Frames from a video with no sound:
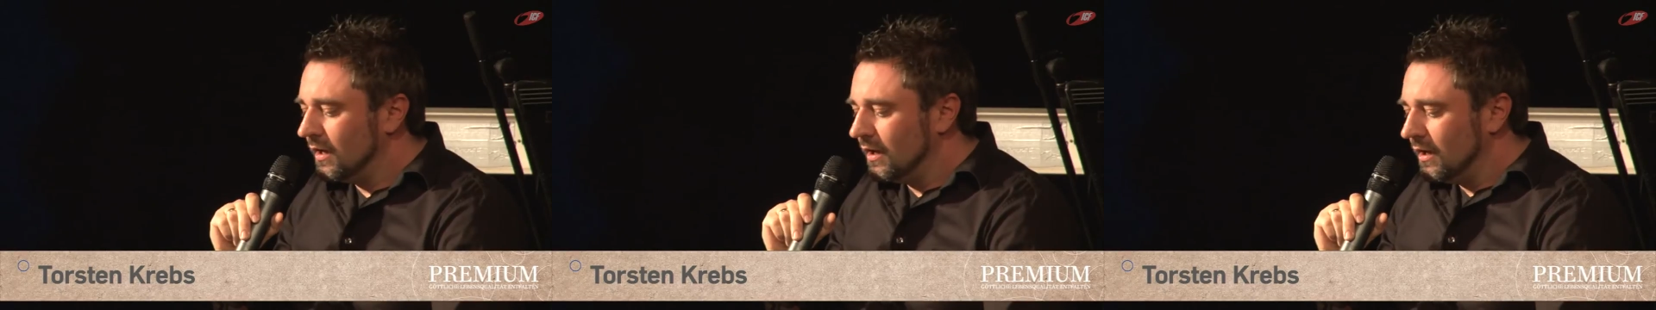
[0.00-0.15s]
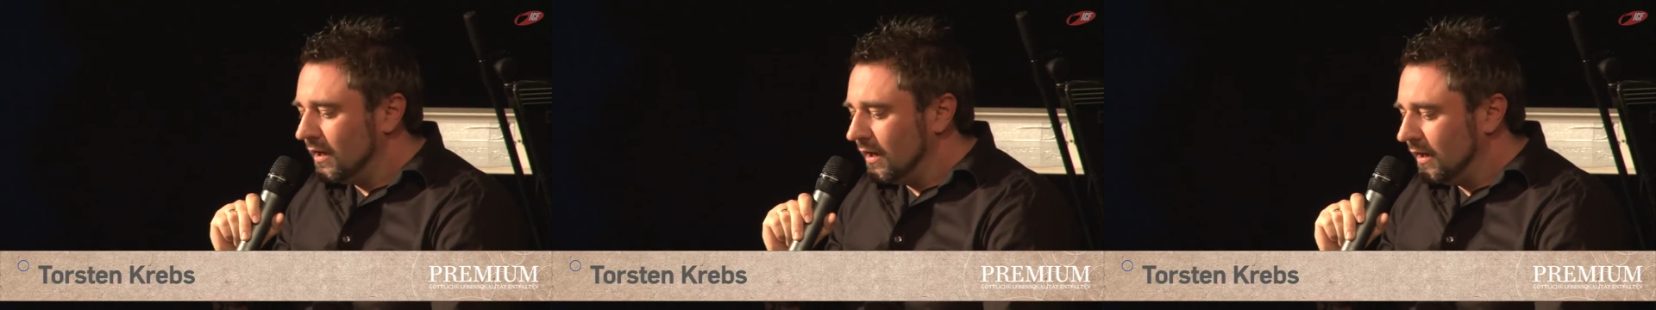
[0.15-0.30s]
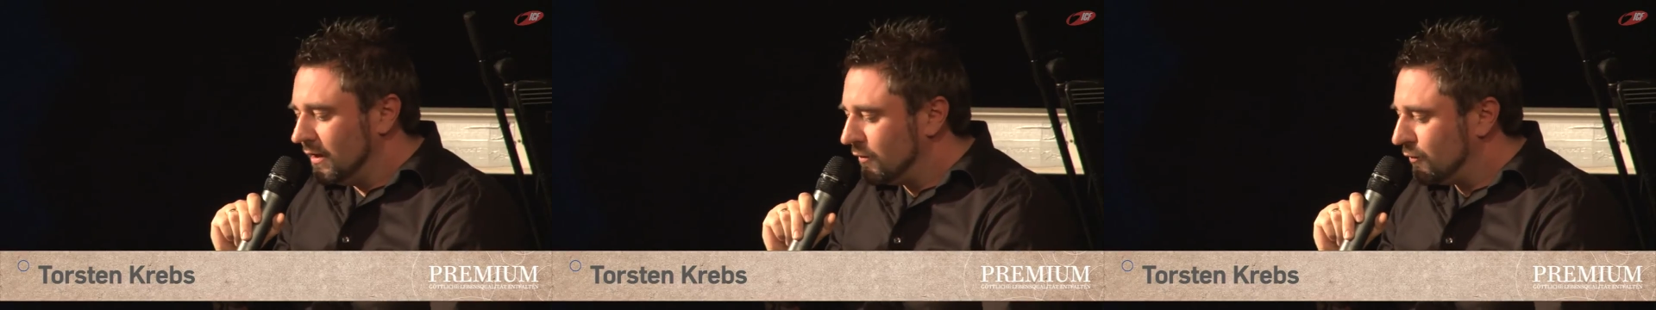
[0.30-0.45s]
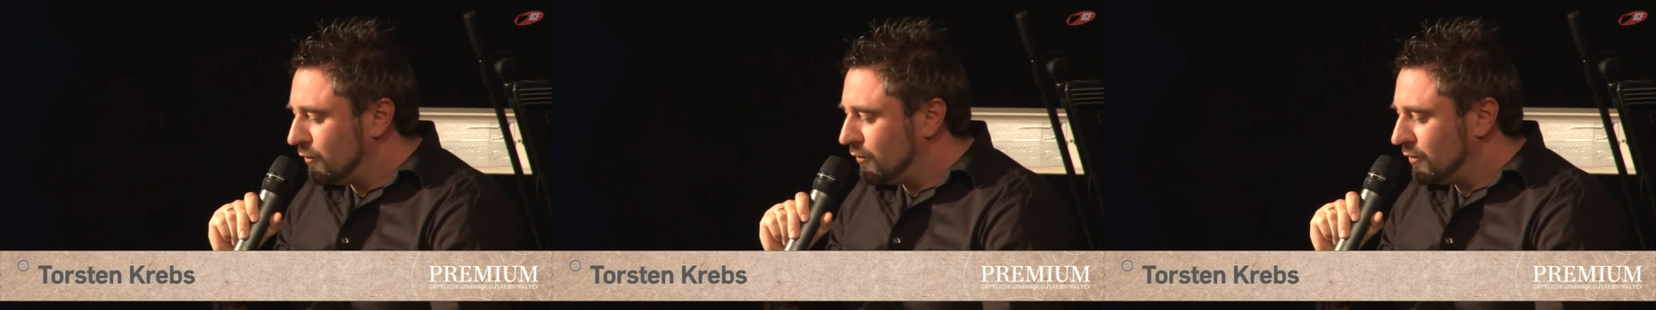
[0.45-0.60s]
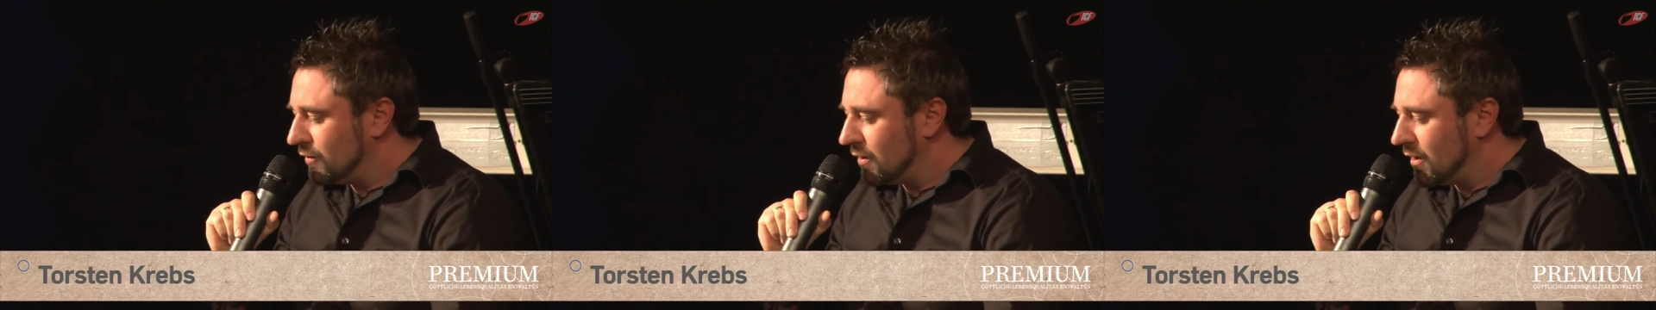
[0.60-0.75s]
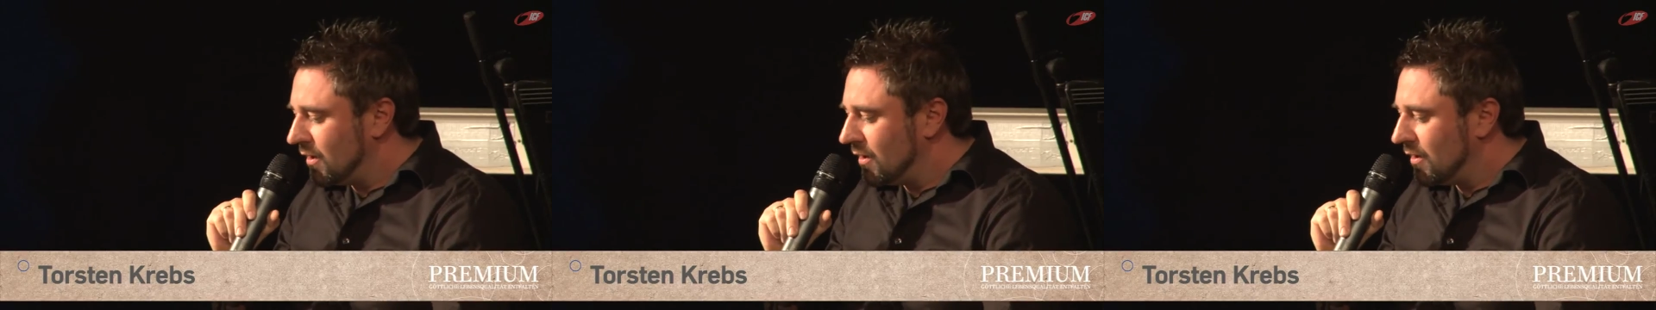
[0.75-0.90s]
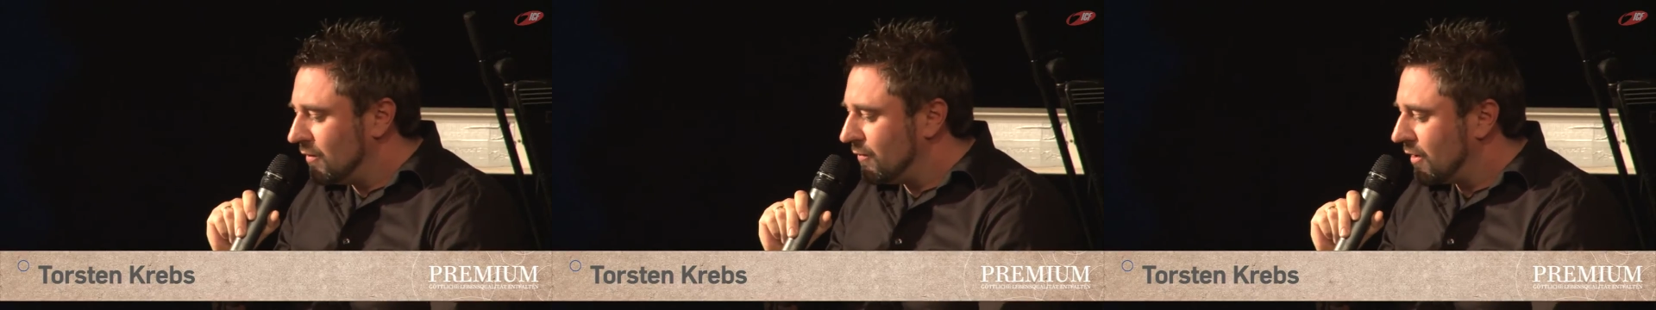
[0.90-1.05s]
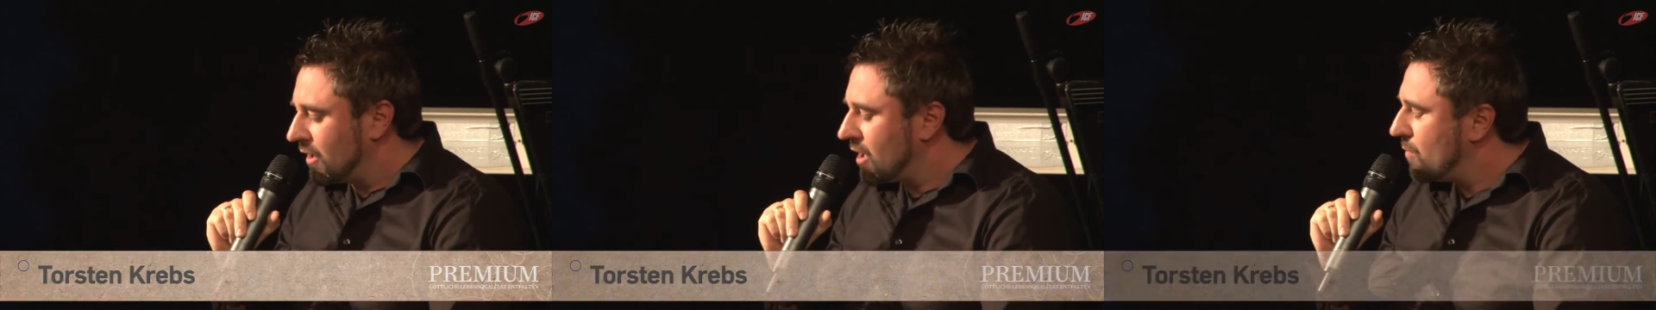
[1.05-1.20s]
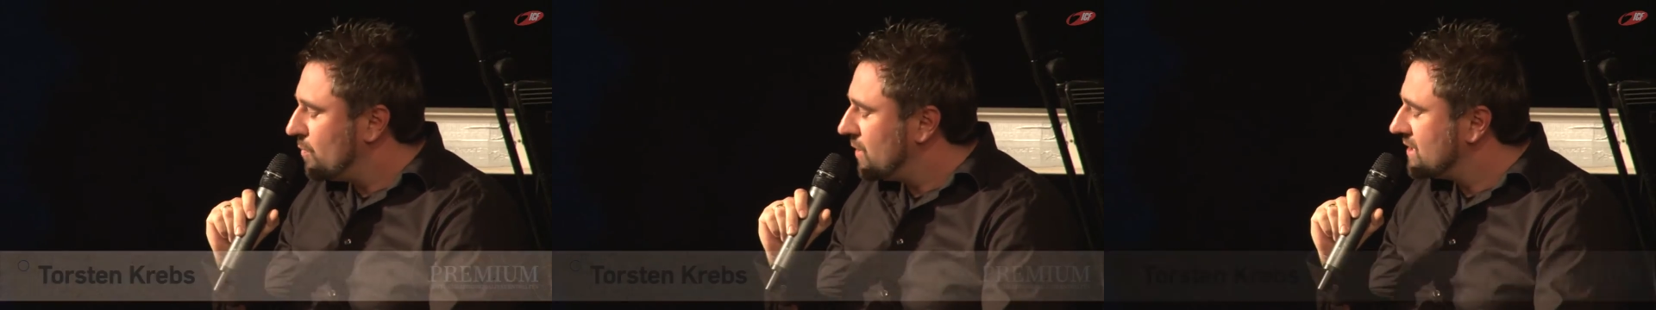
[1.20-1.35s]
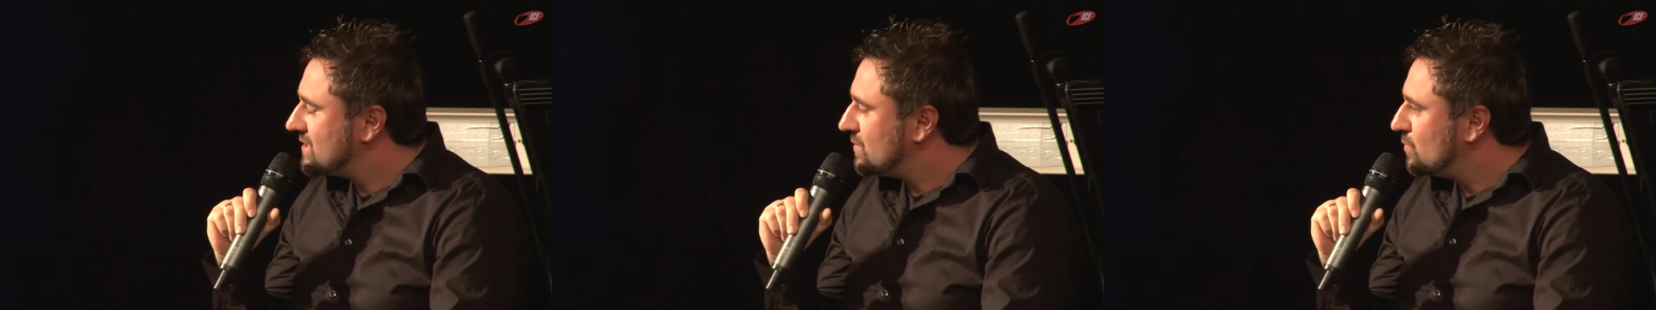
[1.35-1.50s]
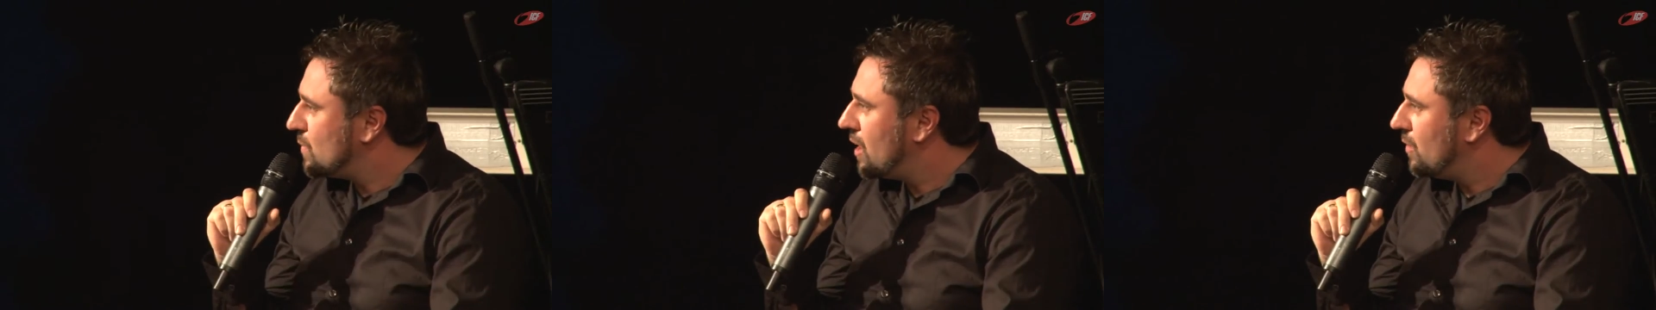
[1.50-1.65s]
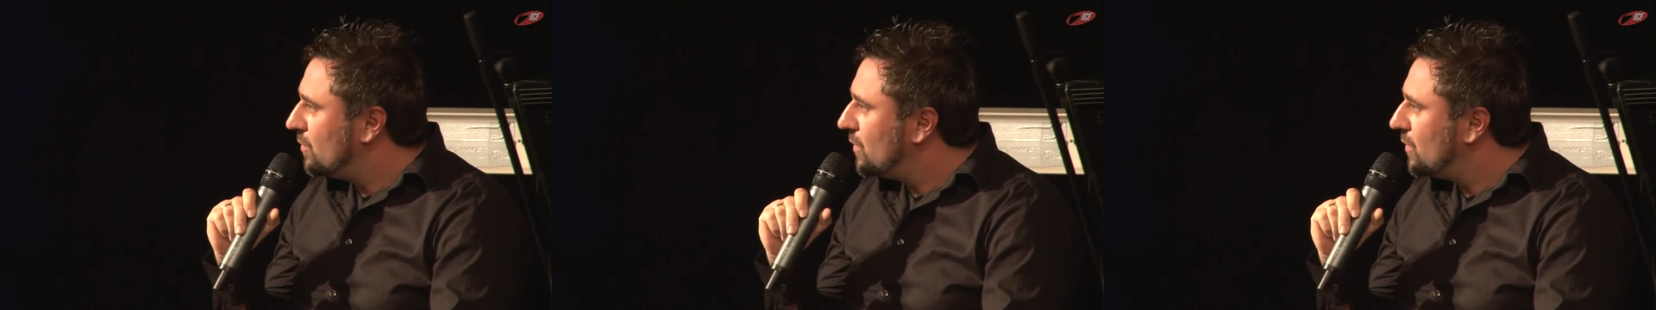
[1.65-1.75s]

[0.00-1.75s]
Ich äh, fange am besten mal